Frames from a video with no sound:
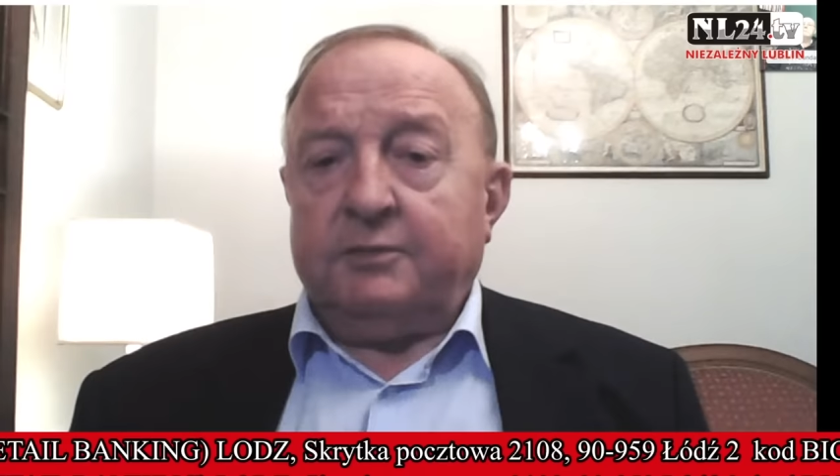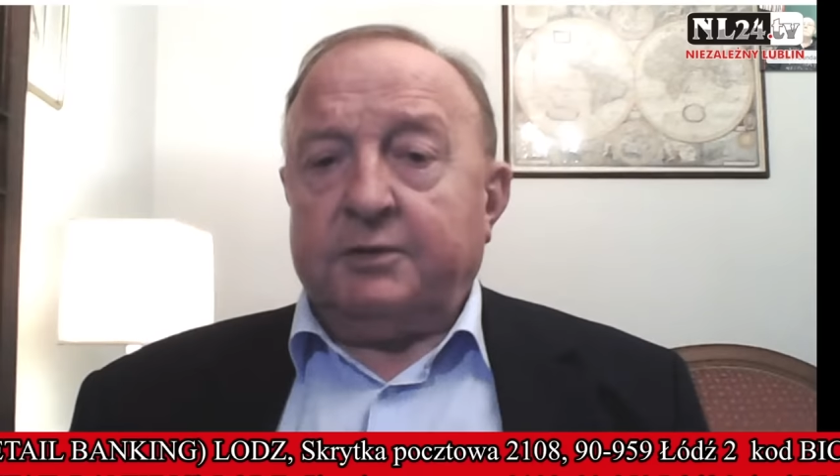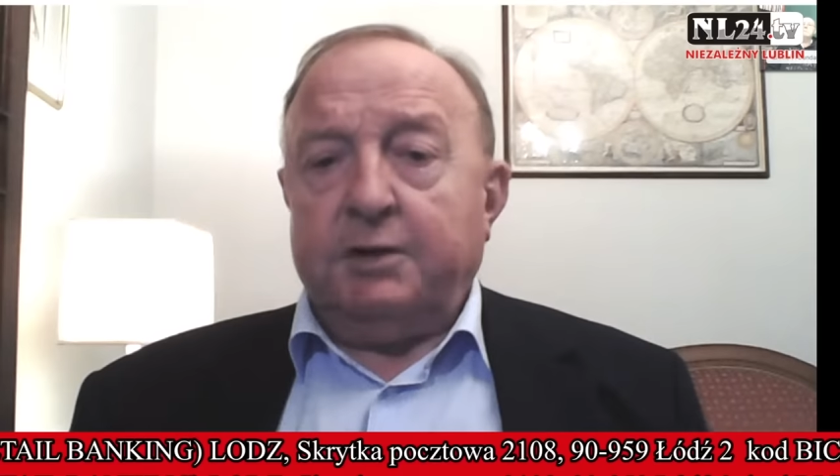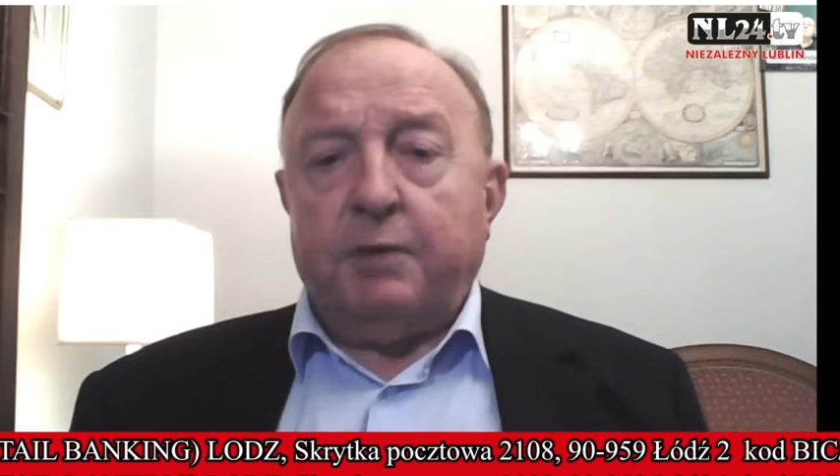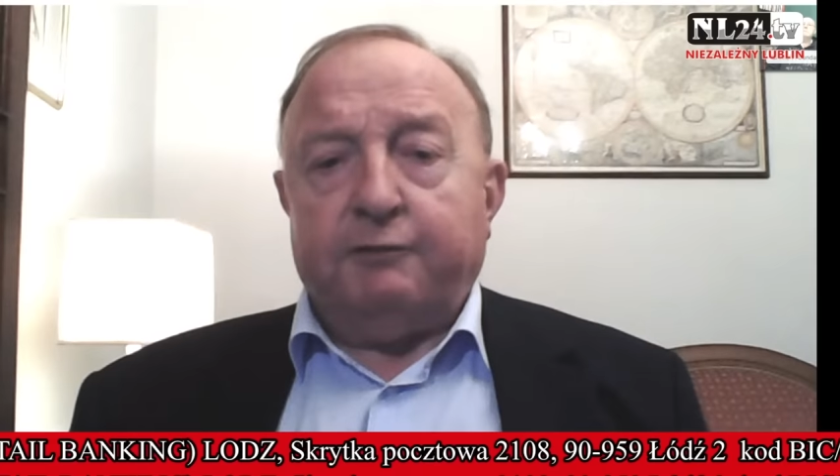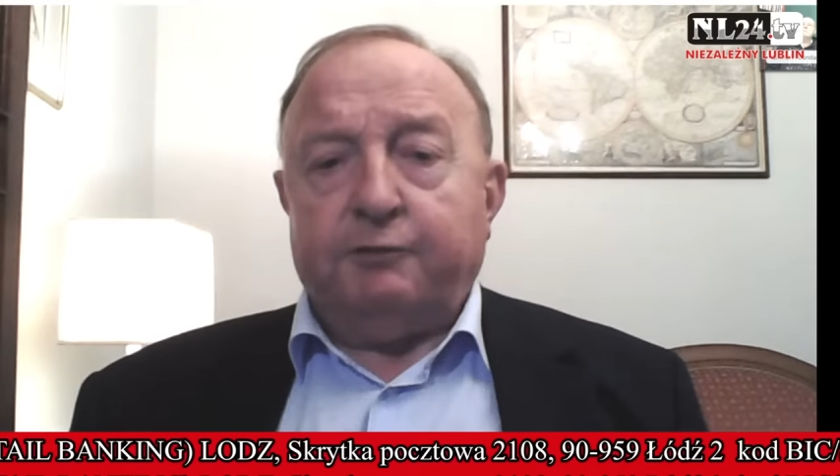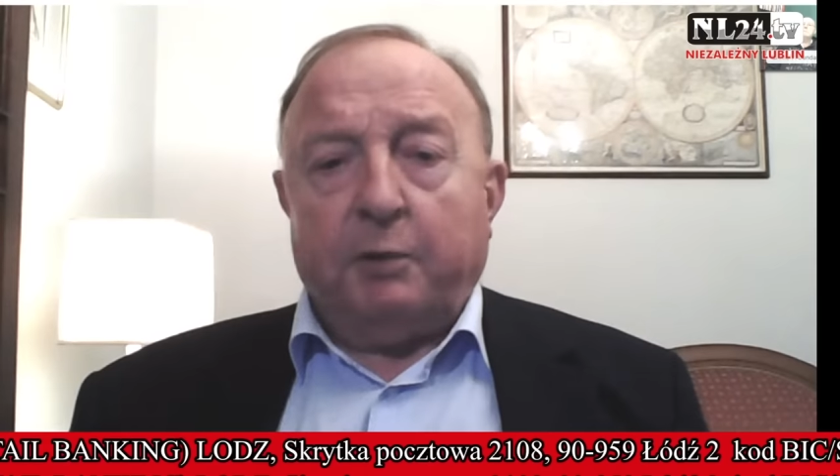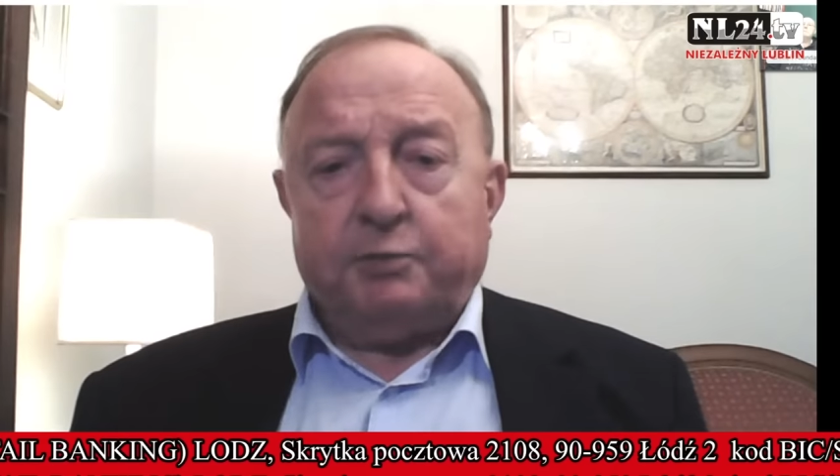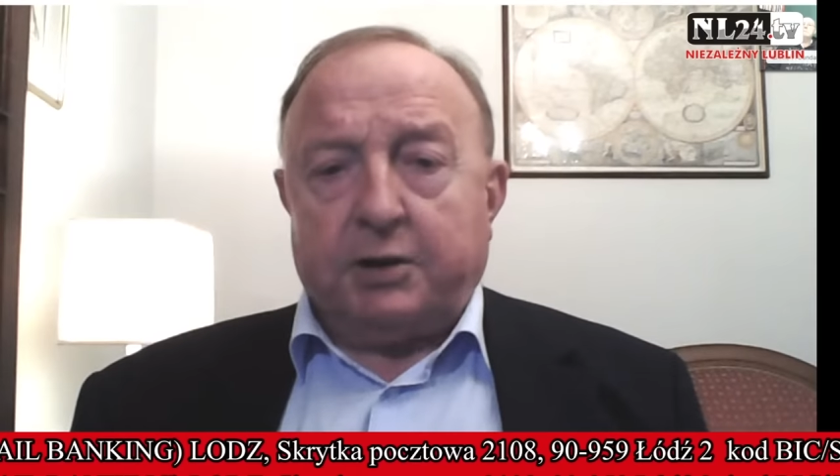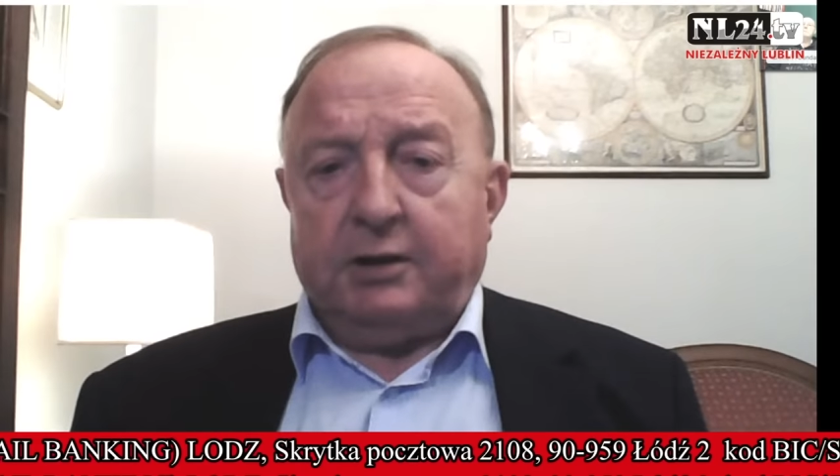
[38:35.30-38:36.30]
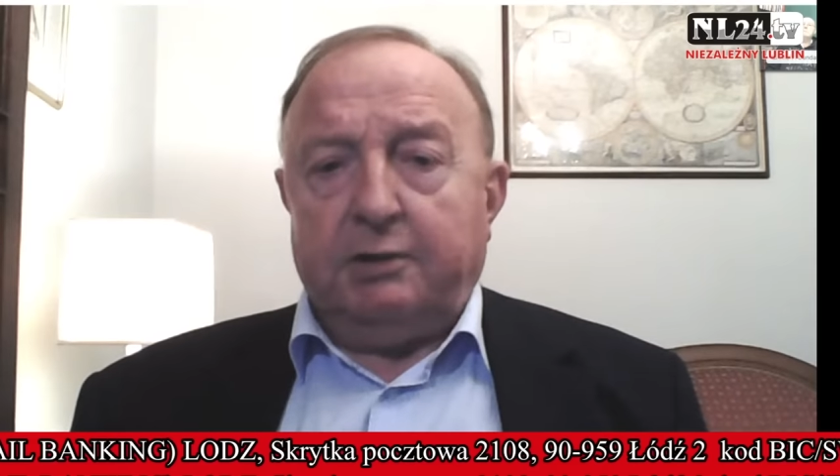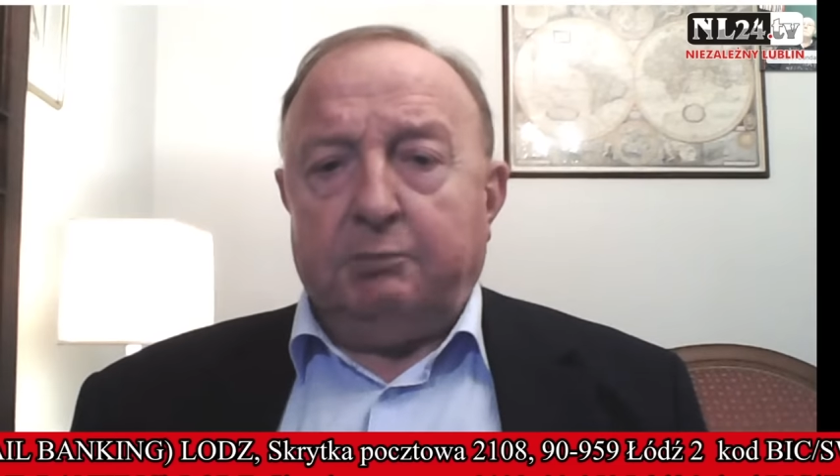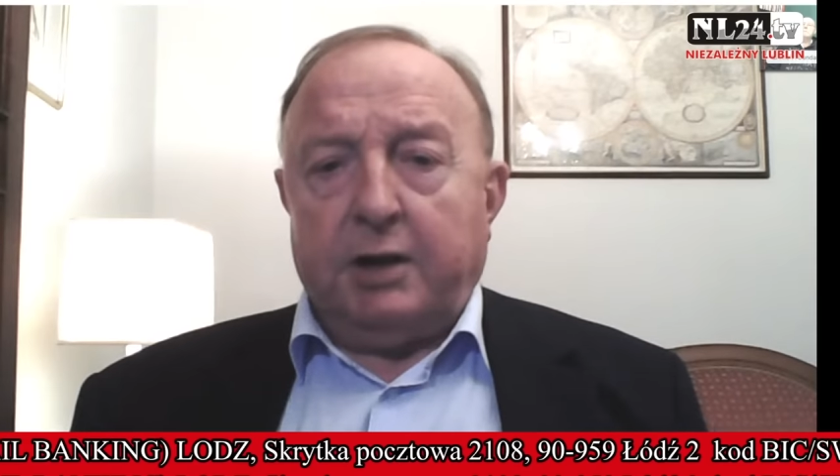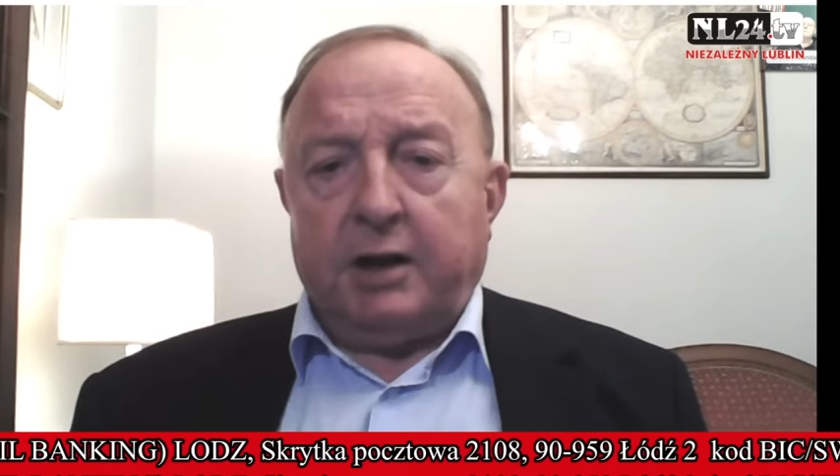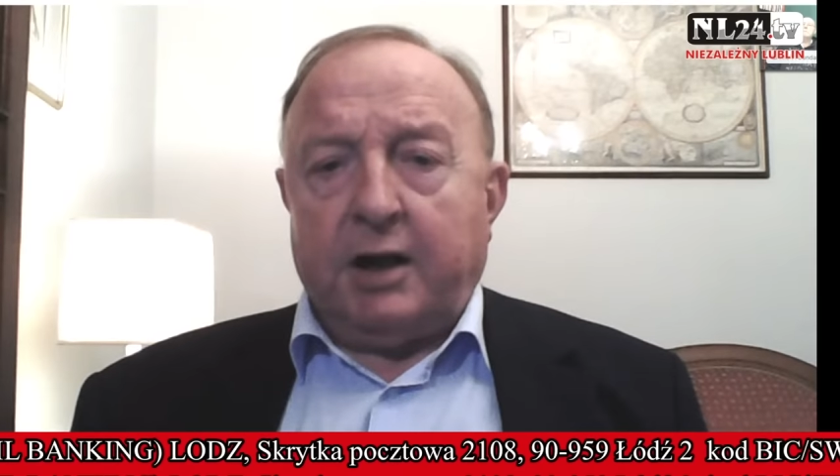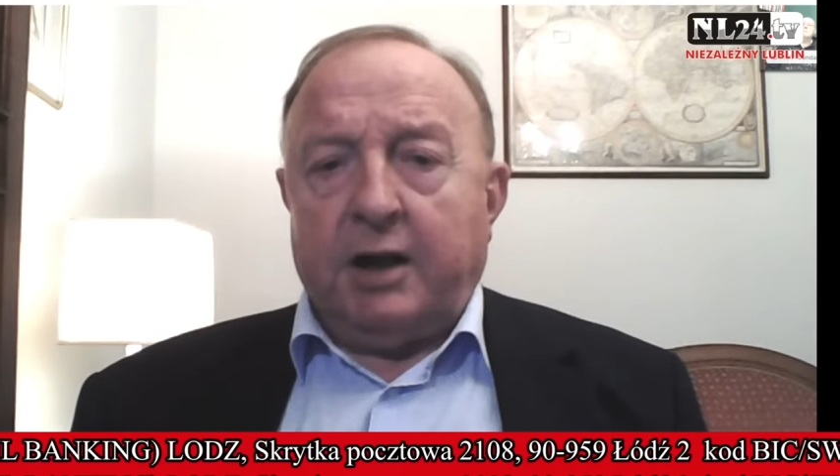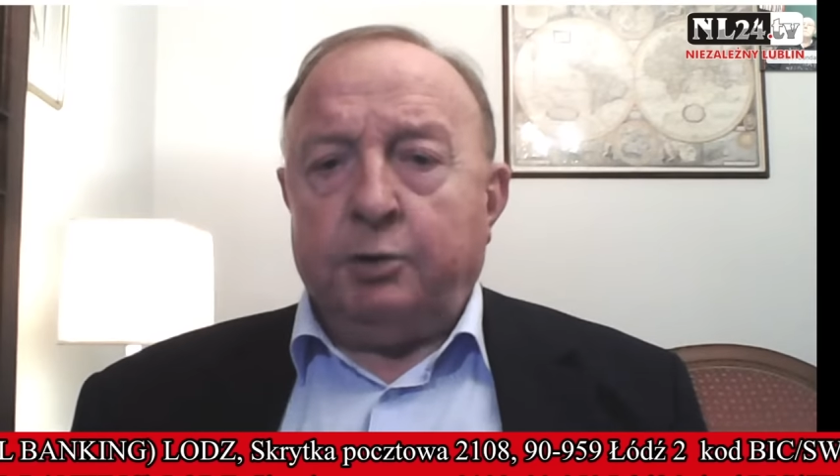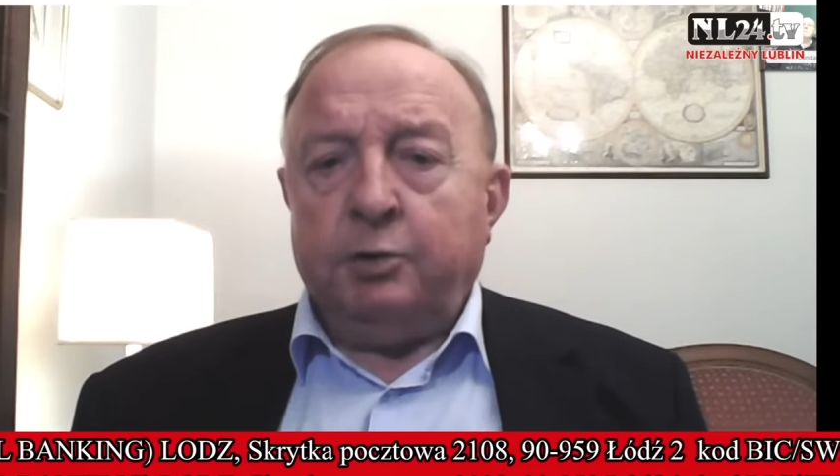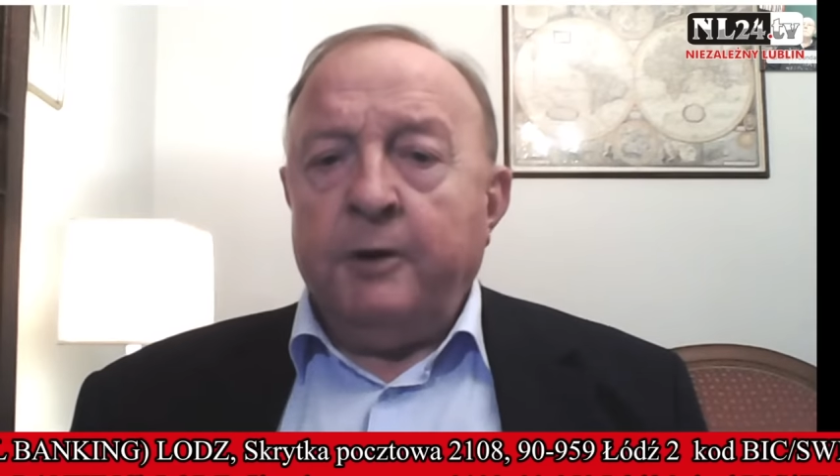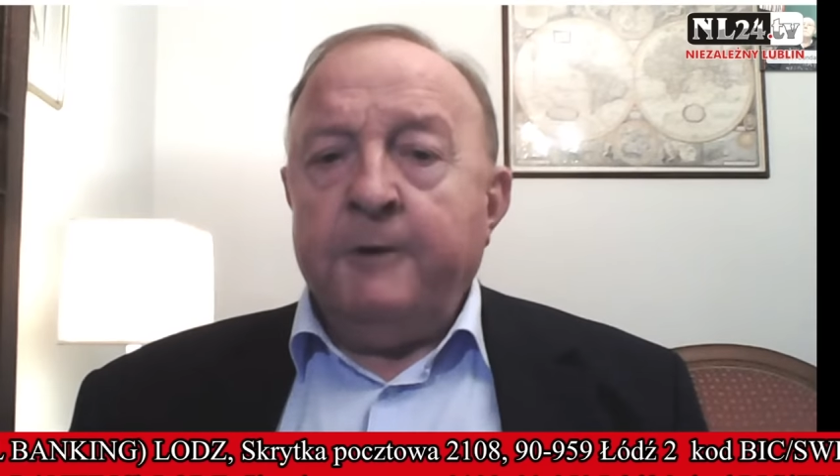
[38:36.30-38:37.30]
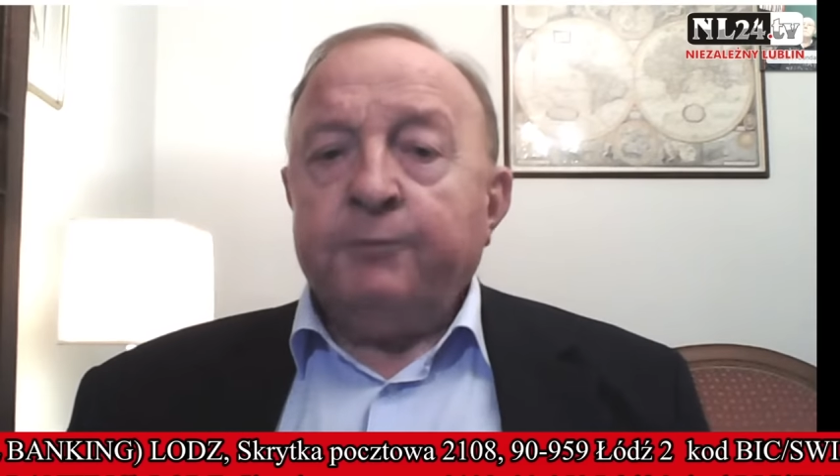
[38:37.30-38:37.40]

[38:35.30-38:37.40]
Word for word: chyba w poprzednim nagraniu,